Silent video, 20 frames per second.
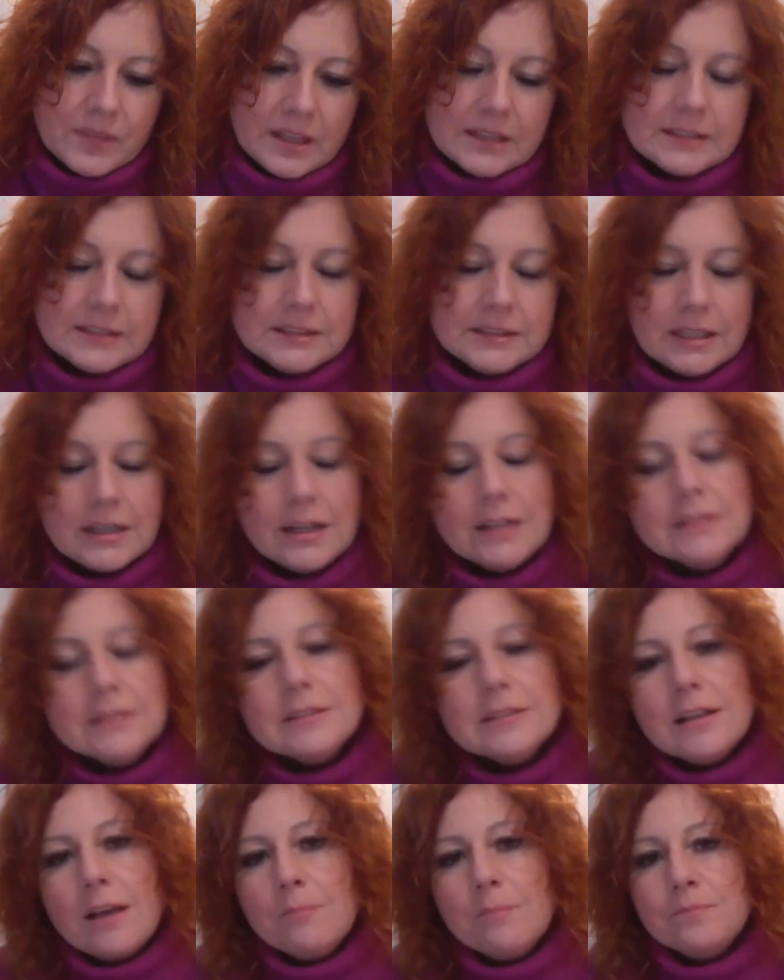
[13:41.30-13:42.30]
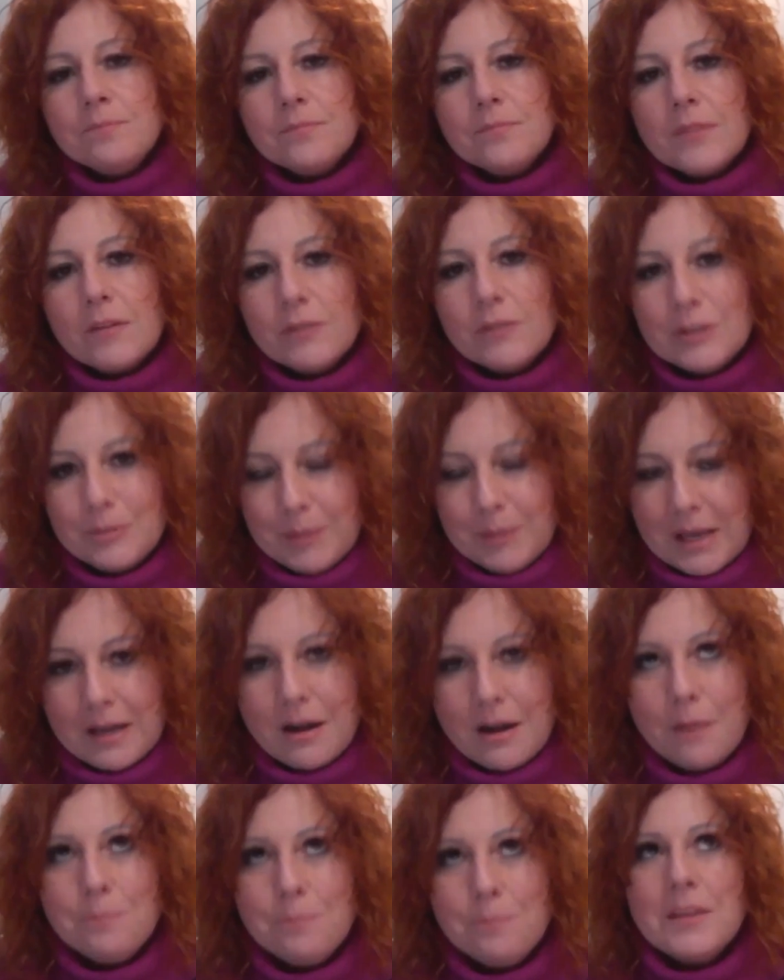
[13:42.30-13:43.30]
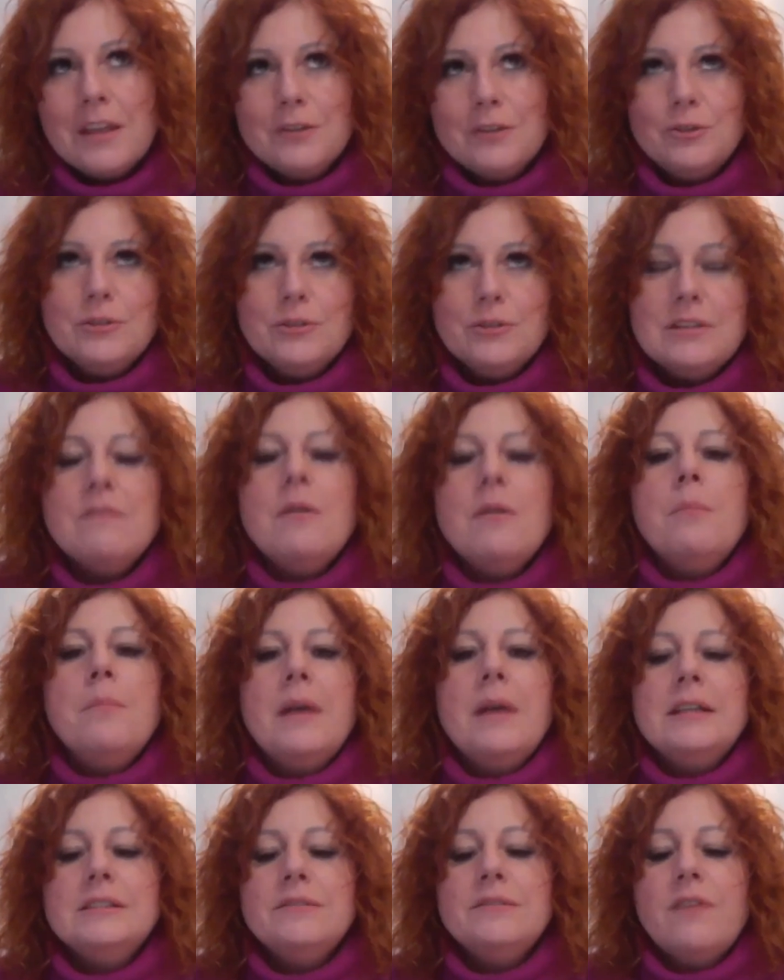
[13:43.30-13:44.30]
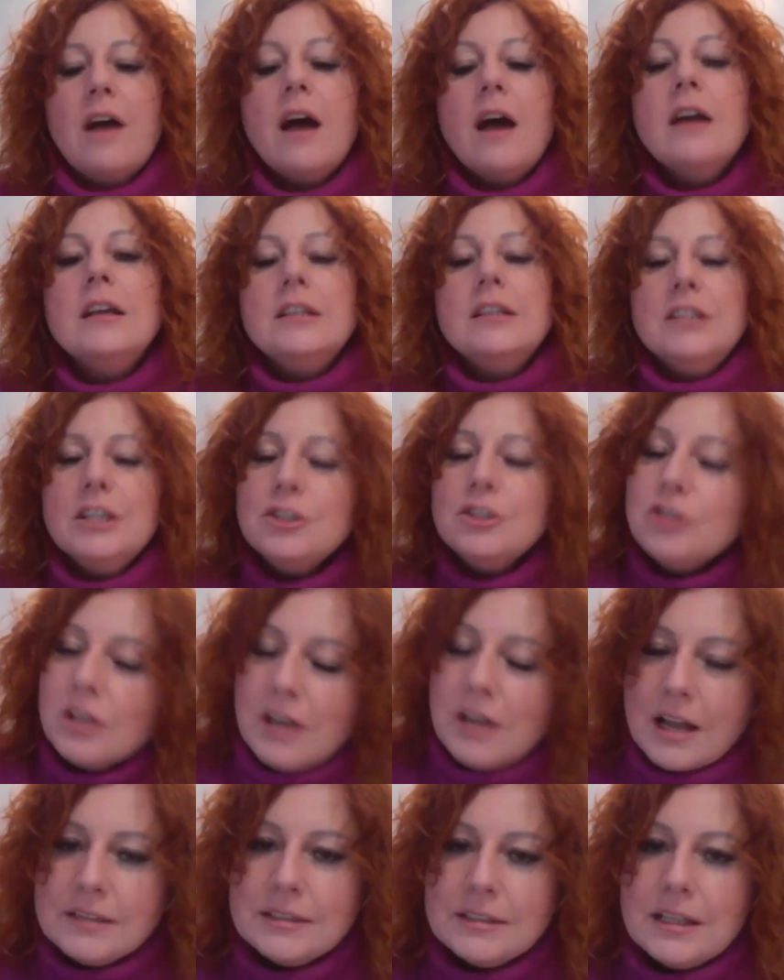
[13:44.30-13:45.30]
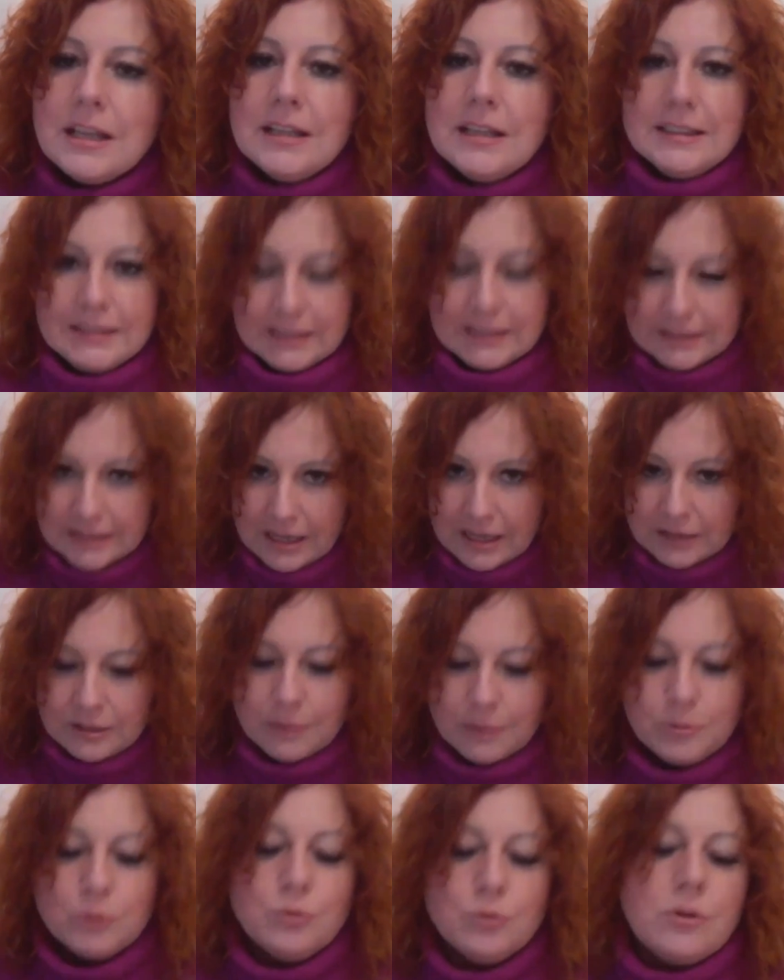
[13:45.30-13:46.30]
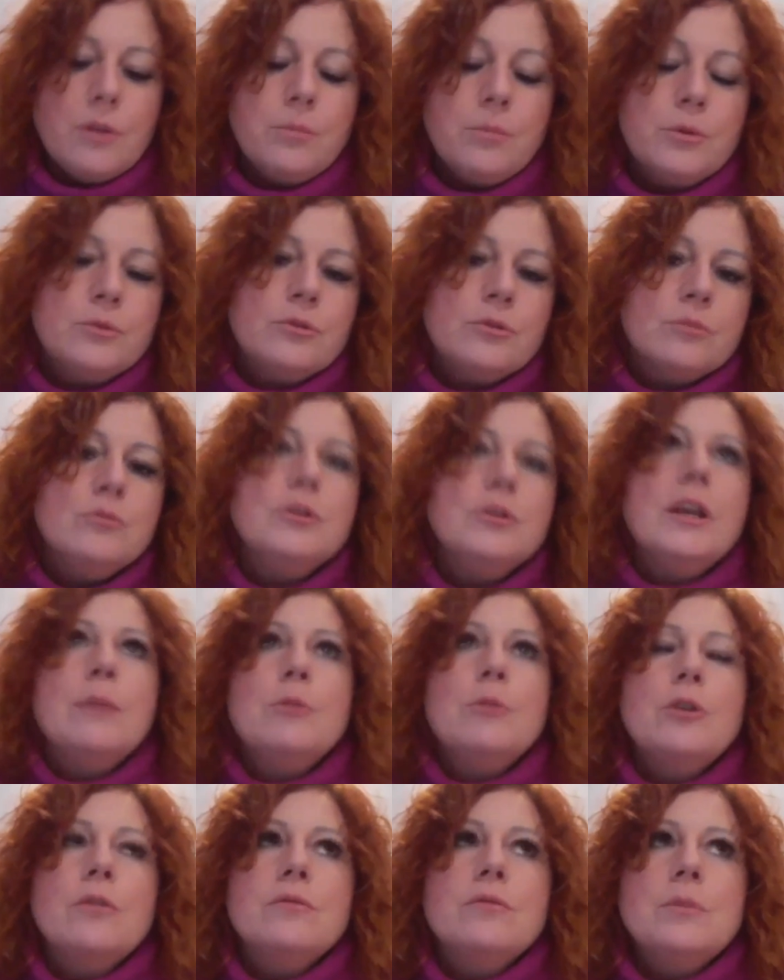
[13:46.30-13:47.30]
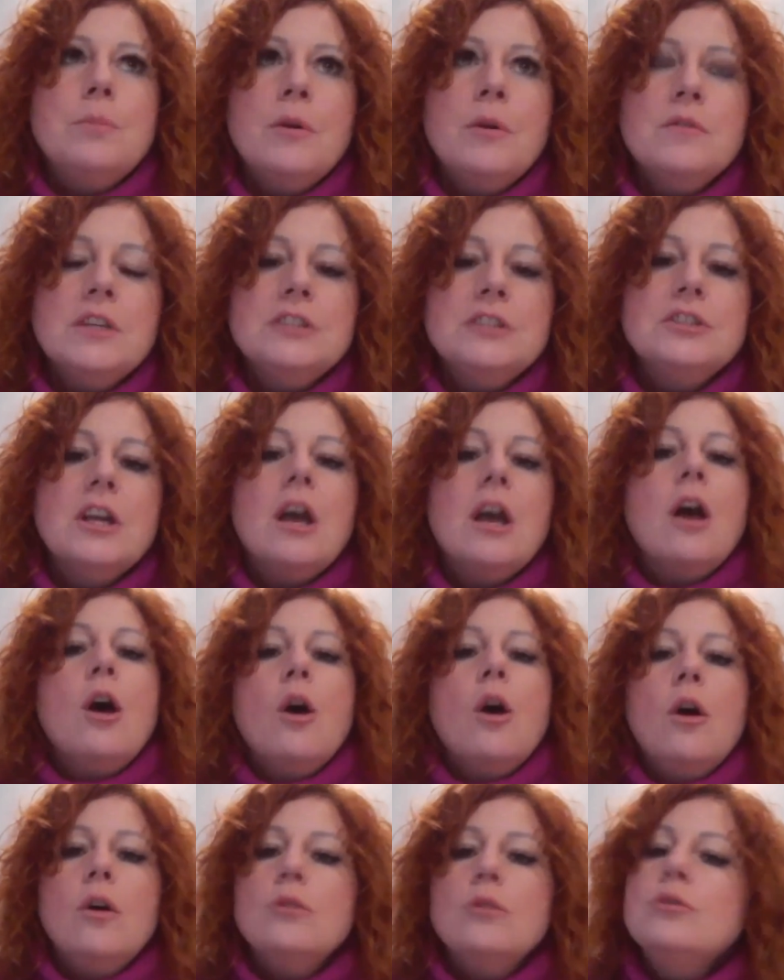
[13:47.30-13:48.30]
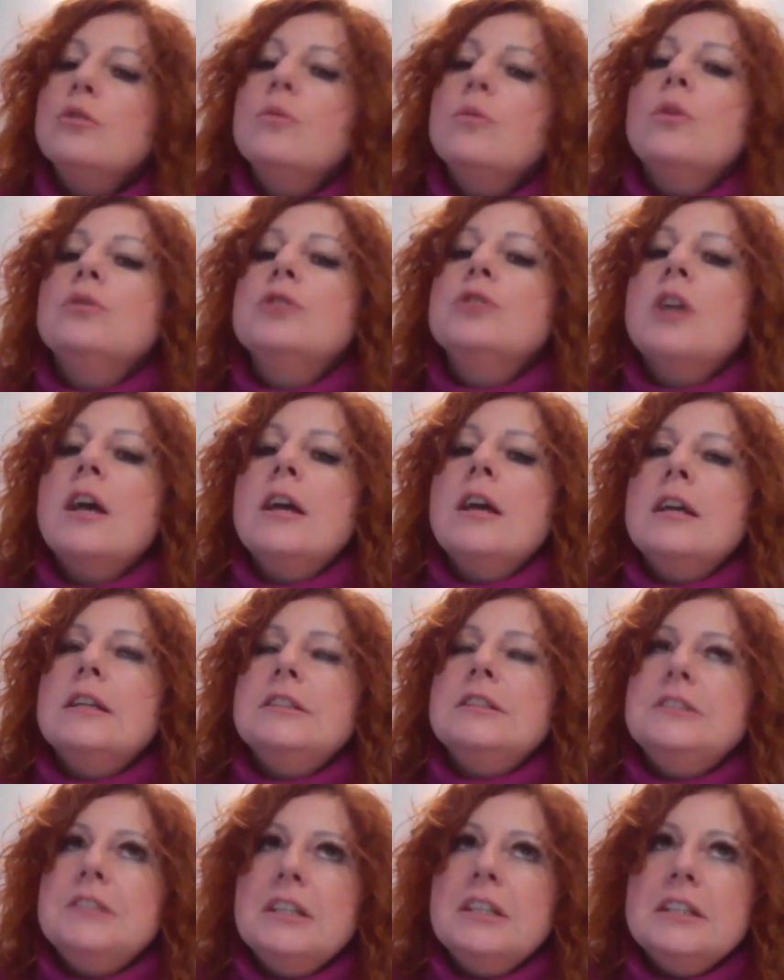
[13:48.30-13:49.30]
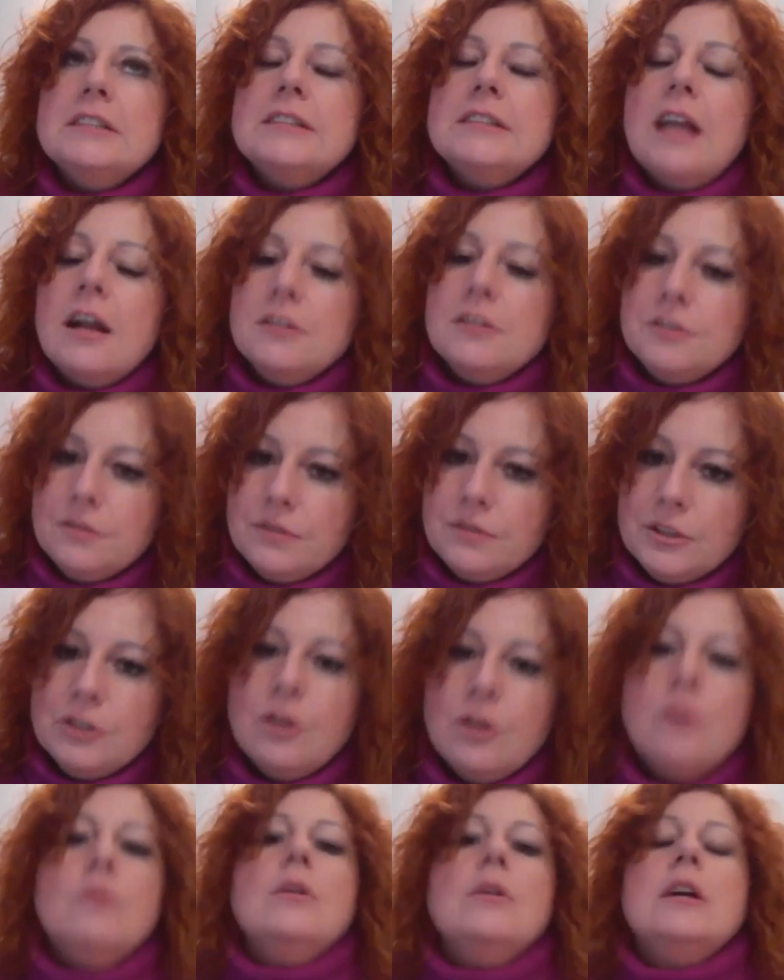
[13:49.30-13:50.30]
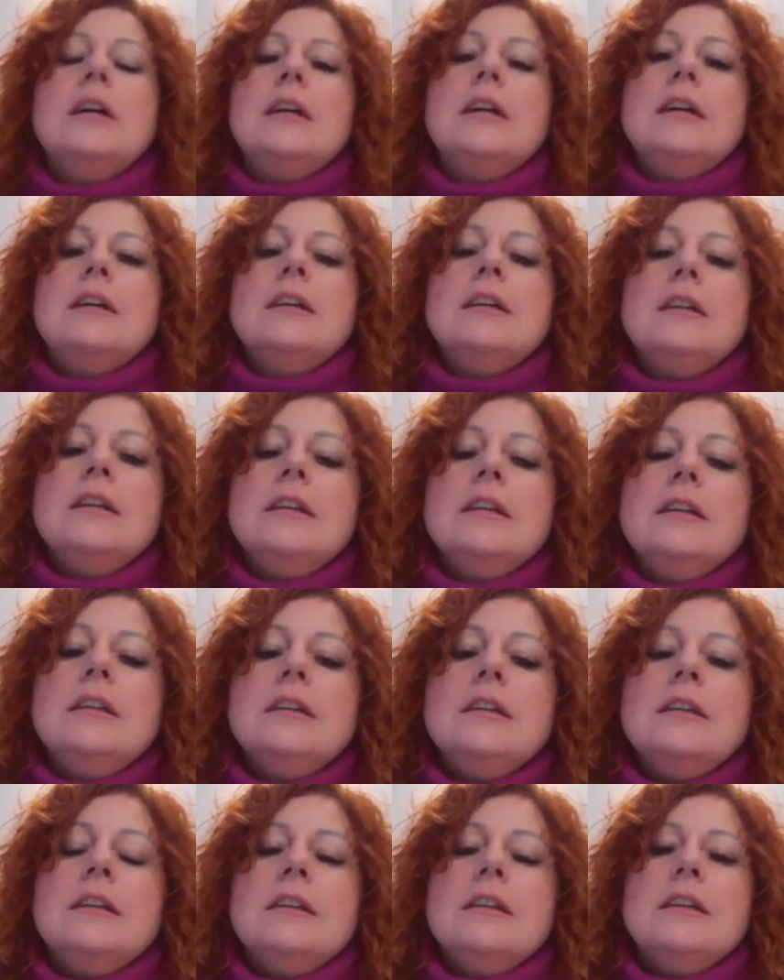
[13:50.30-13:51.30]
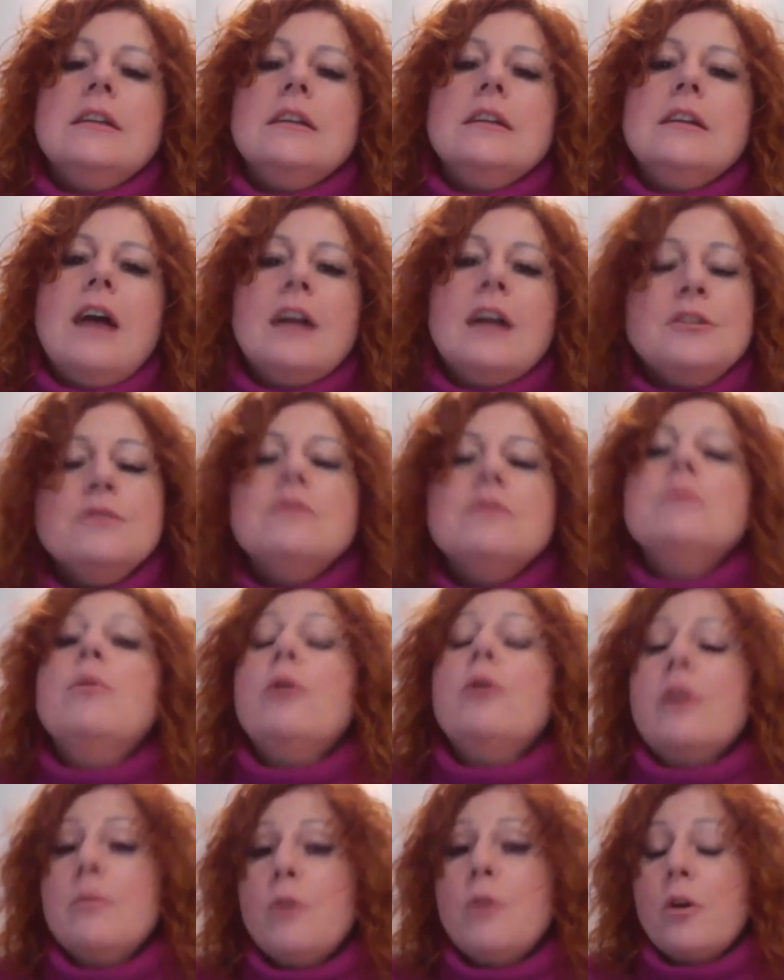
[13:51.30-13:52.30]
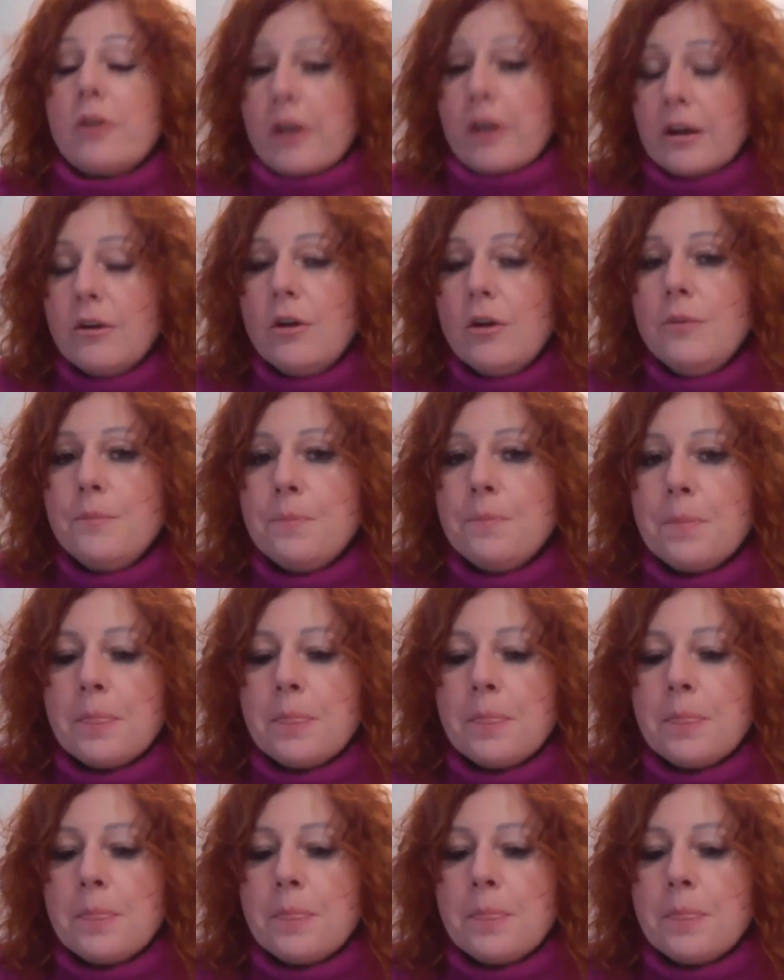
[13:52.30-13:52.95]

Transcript: zachęcam wspieram. Zostawiam Państwa jeszcze raz ze zdaniem, które podsumuje moją wypowiedź. Otyłość nie jest ani winą, y, ani wyborem chorego.